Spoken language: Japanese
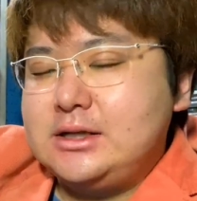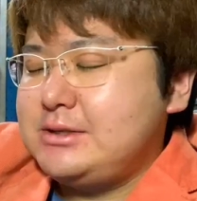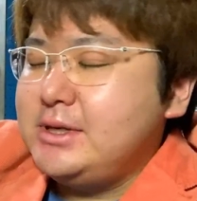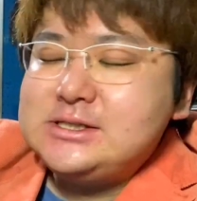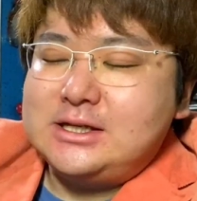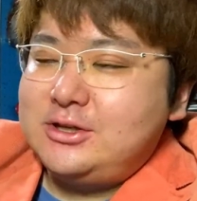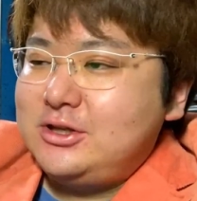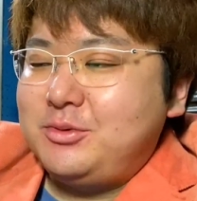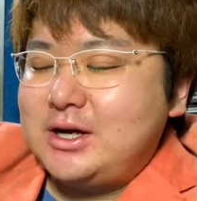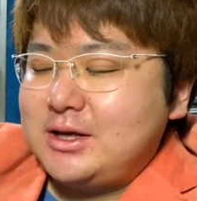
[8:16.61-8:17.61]
狭いじゃんって言っ
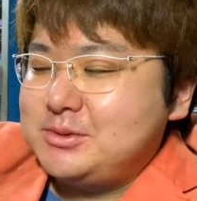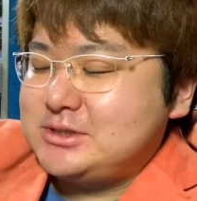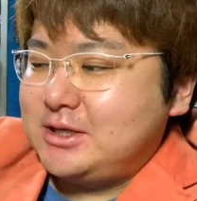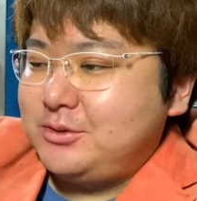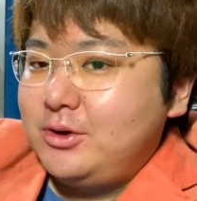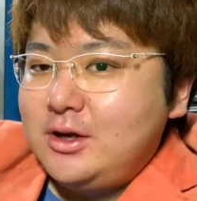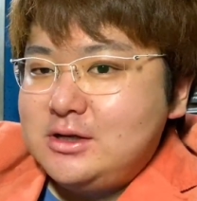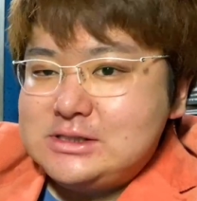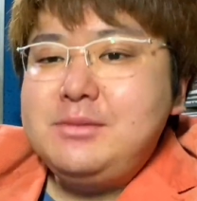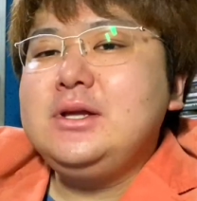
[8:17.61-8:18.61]
てもあれかもしれないけど、
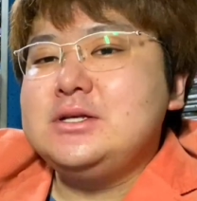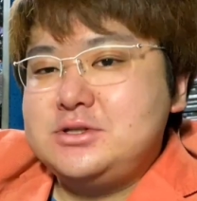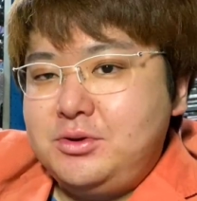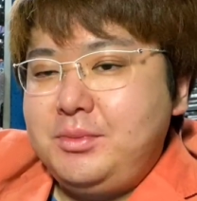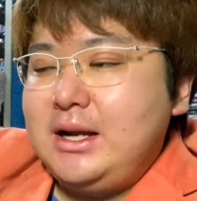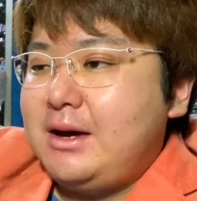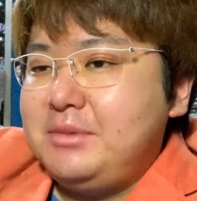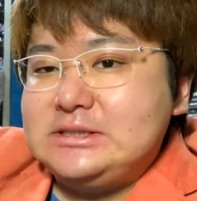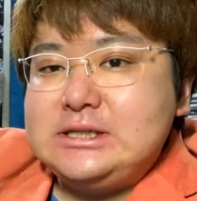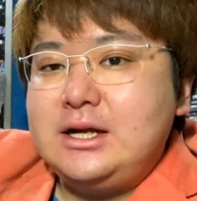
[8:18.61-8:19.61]
狭いんですよ。まだあん
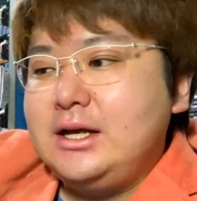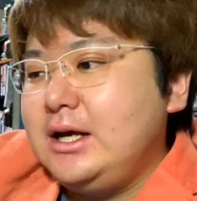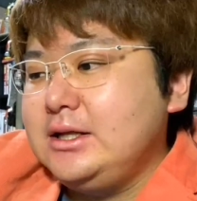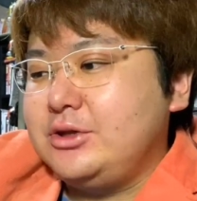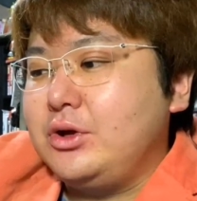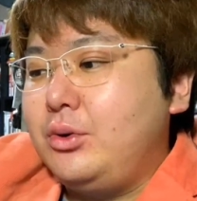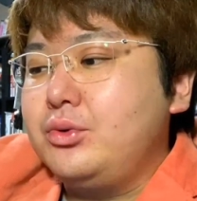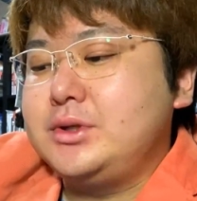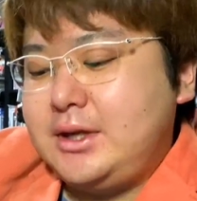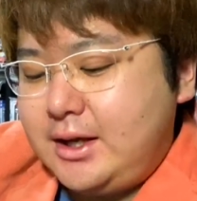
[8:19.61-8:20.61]
ま知らないライダーとか多
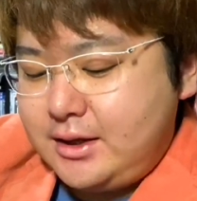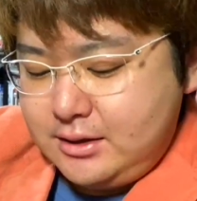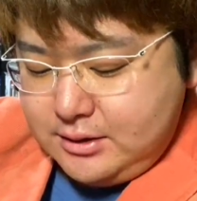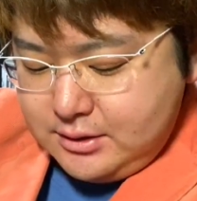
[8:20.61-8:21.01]
くて、